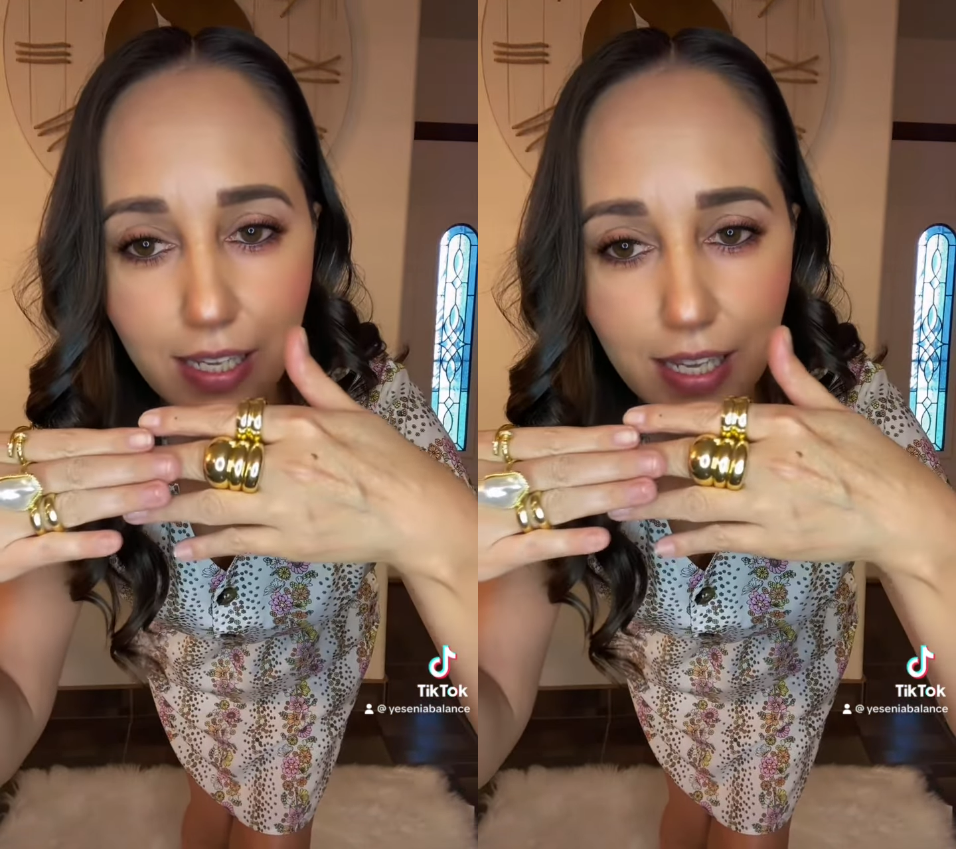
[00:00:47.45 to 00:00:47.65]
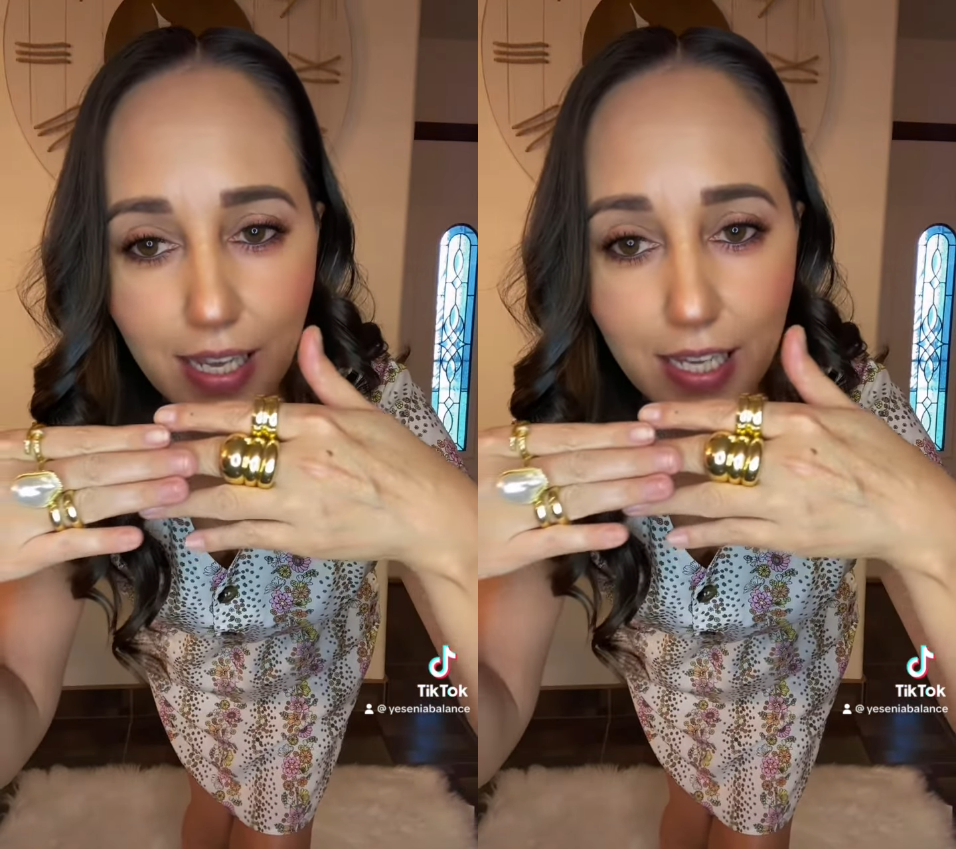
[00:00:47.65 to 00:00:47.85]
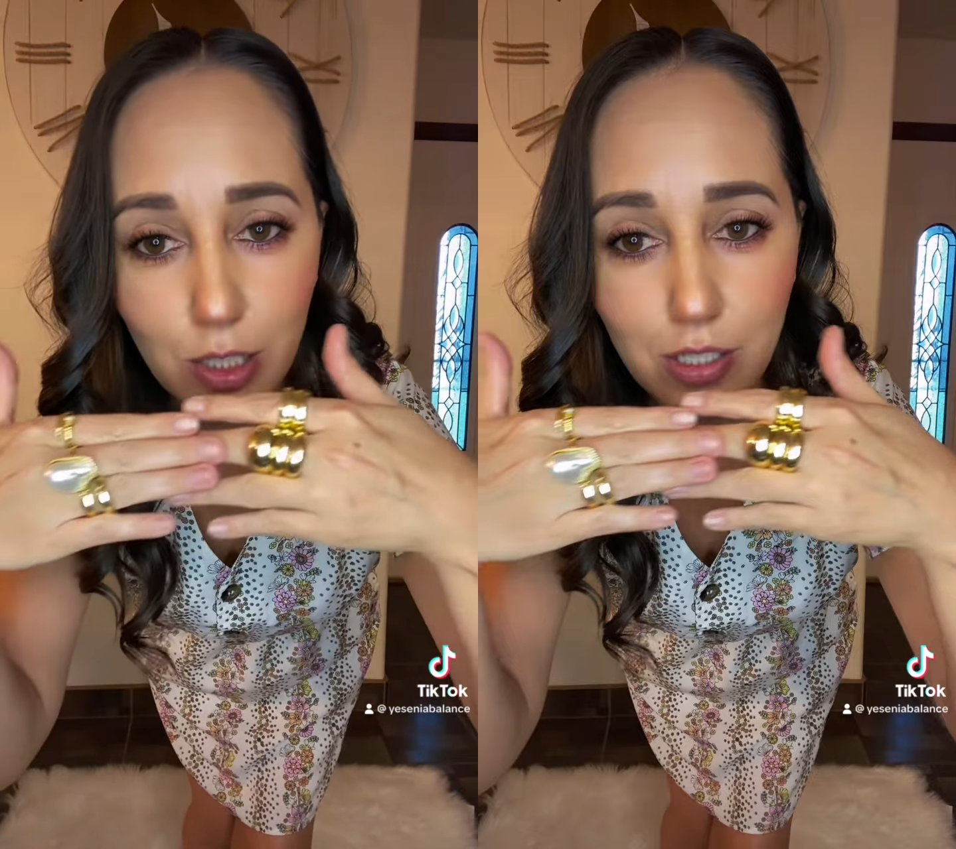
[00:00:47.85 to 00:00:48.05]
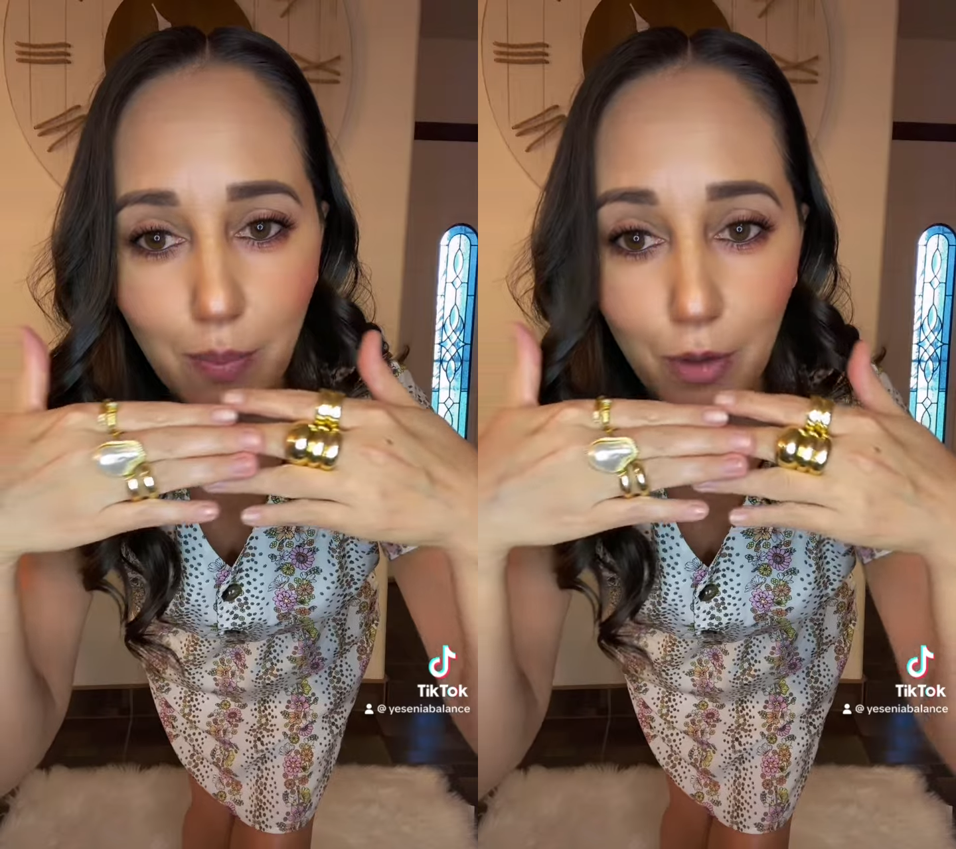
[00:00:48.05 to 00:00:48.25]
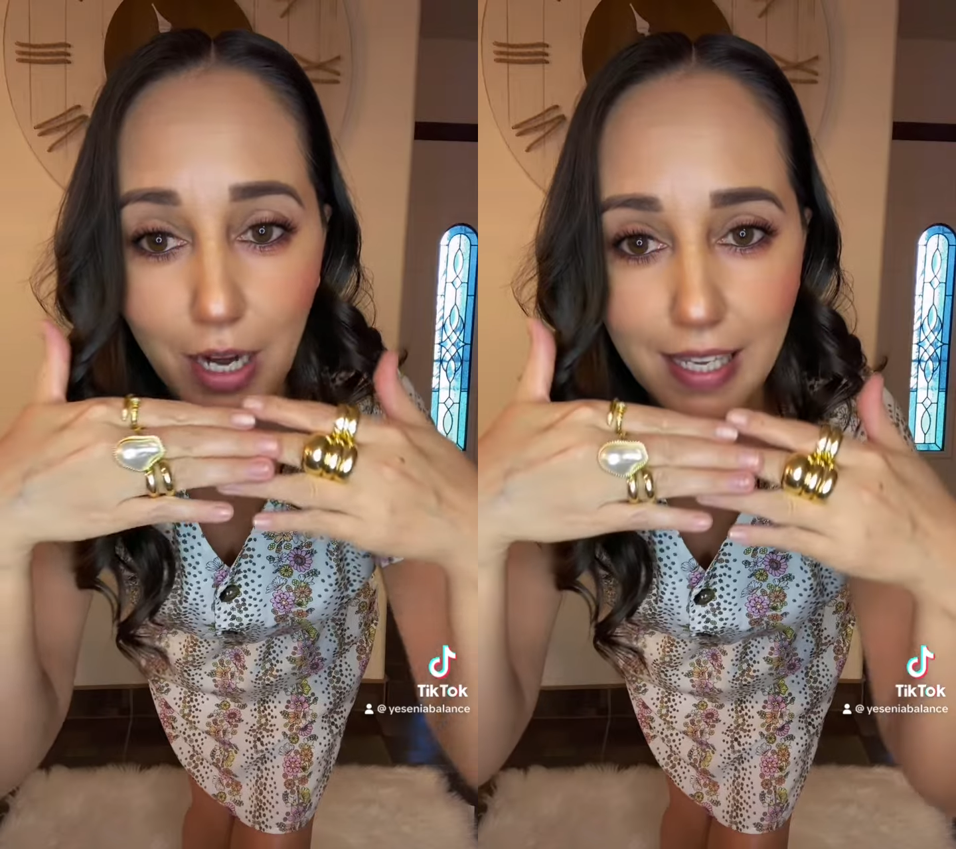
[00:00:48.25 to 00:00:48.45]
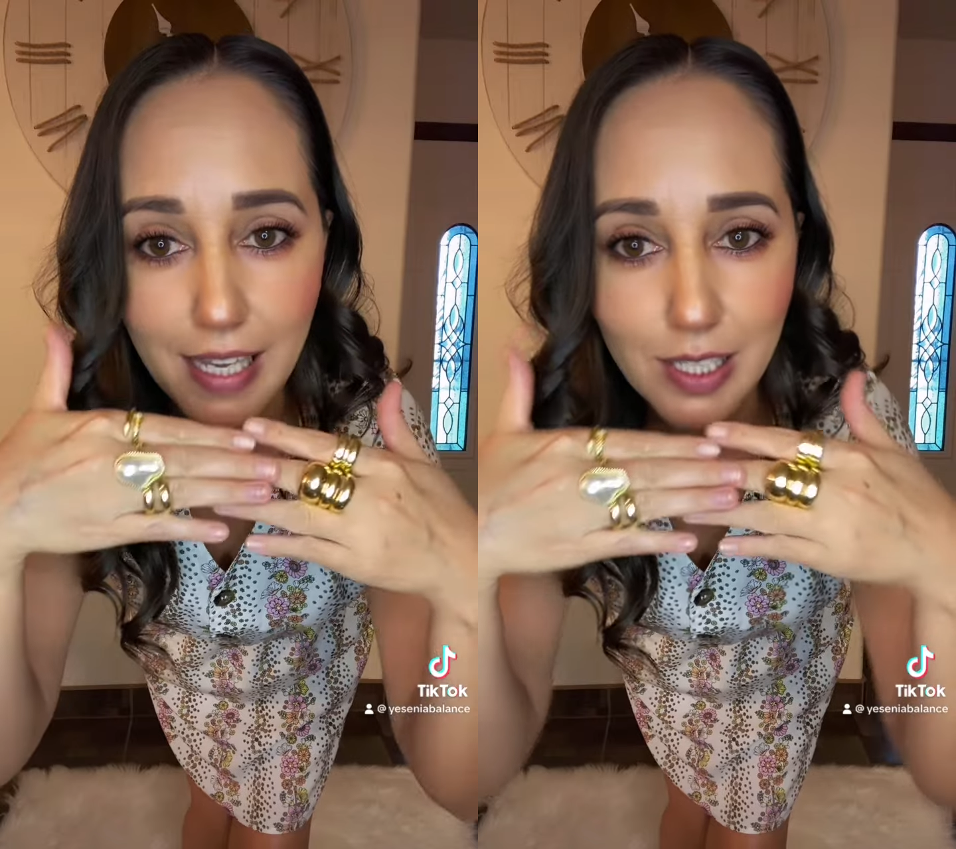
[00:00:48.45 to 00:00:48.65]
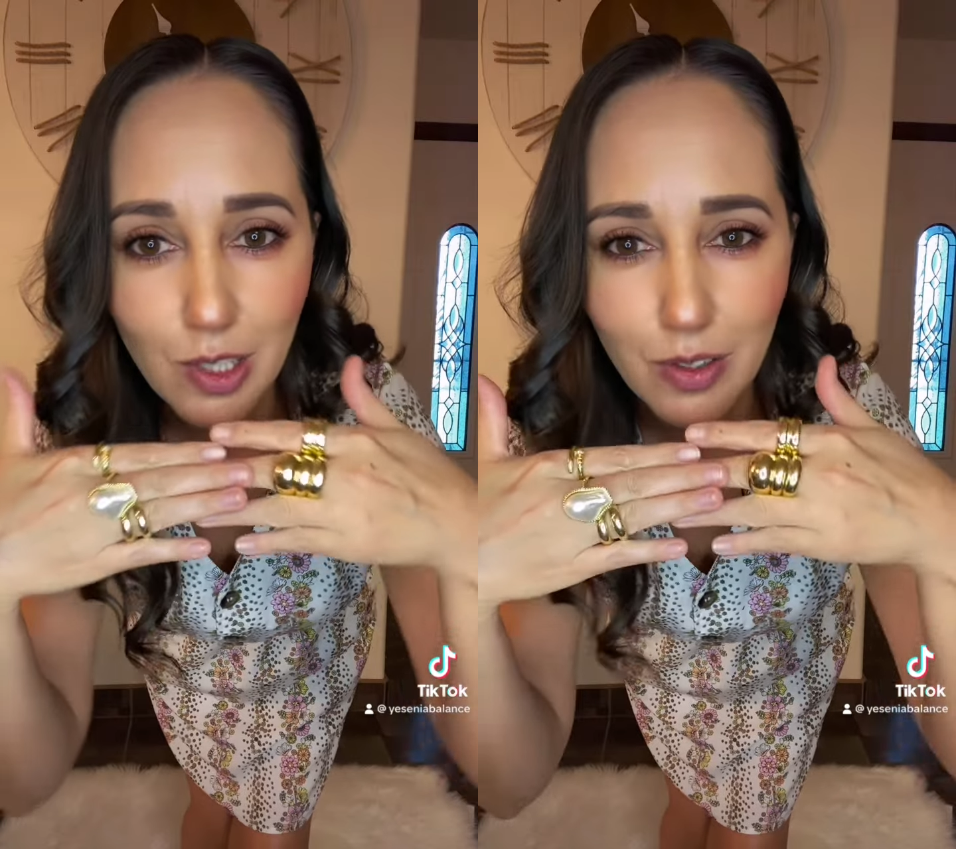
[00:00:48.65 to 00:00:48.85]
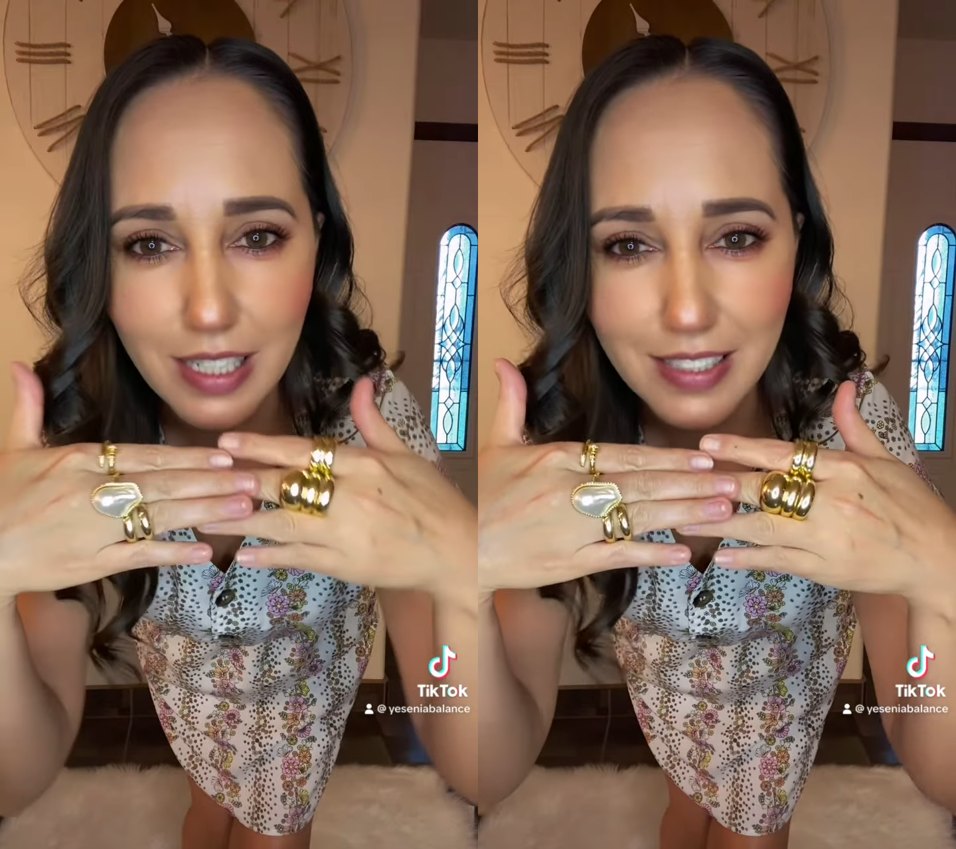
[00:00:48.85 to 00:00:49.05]
y estos de por aquí
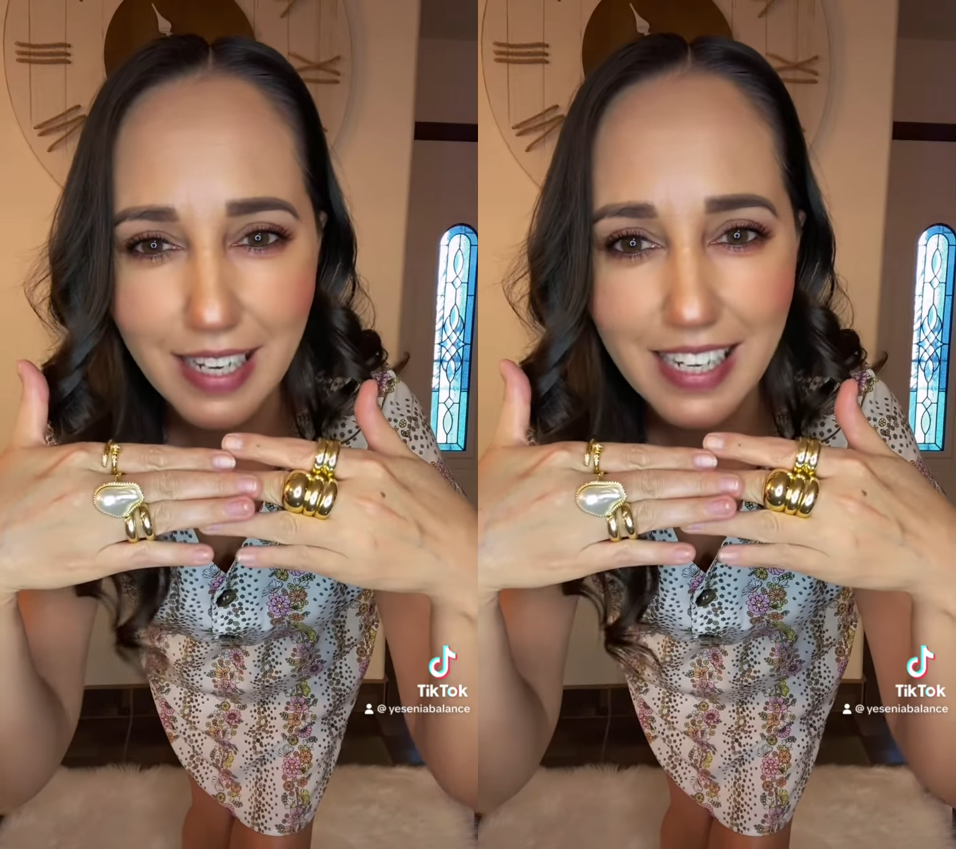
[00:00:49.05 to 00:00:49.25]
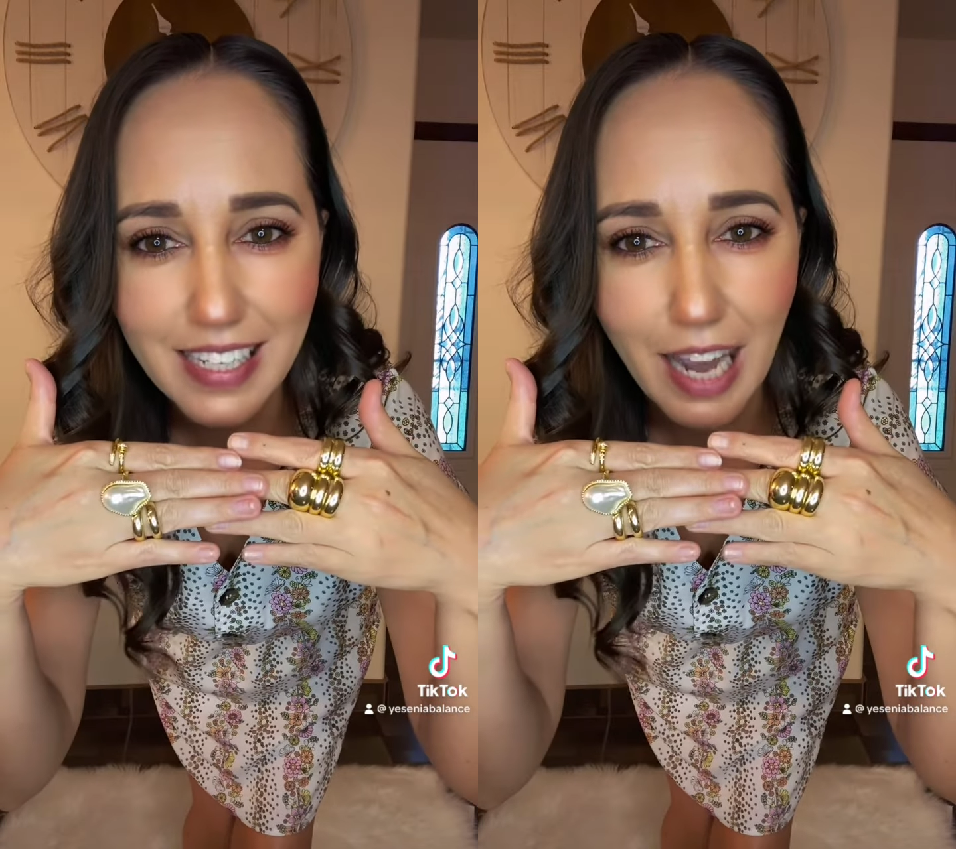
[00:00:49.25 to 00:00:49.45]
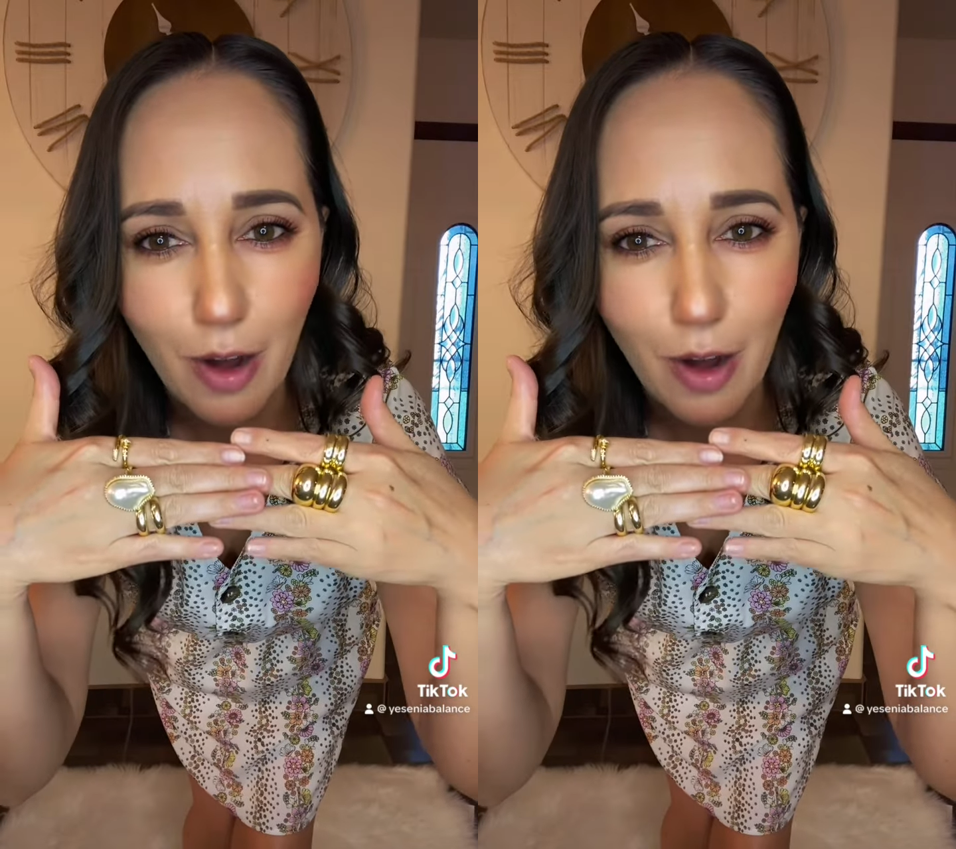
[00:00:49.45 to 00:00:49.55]
son de Shein.